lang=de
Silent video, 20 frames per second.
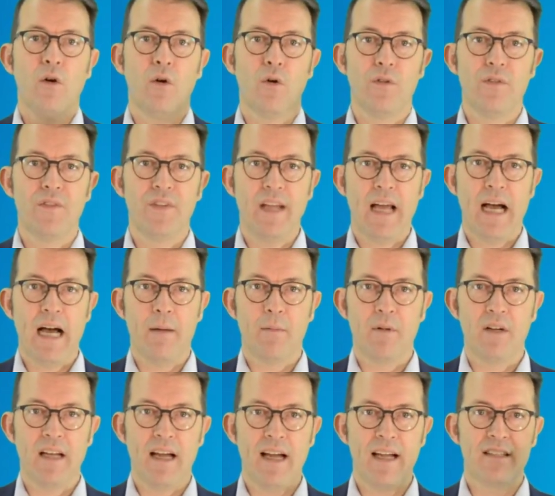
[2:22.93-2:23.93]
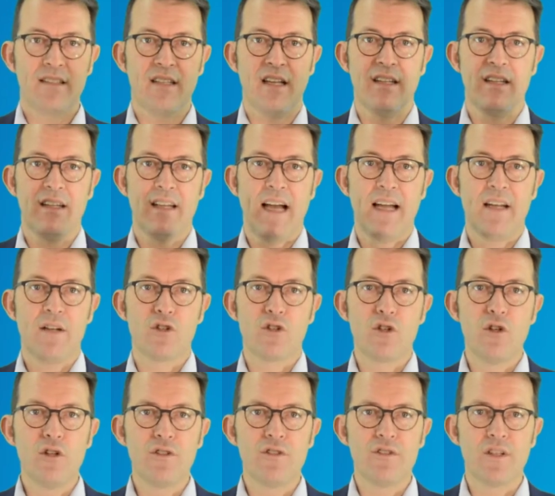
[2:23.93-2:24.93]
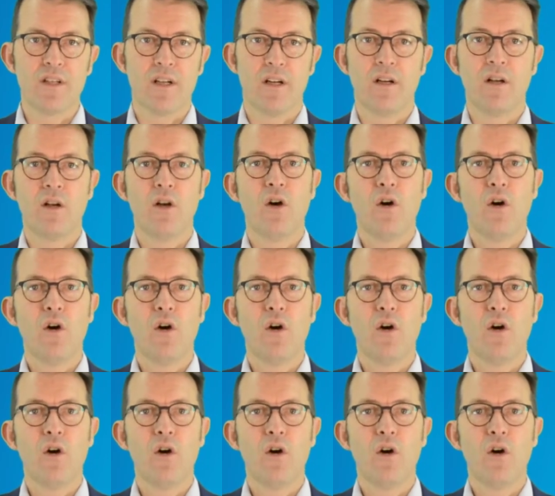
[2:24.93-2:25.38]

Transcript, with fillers: und sie haben gleichzeitig eine schlüssige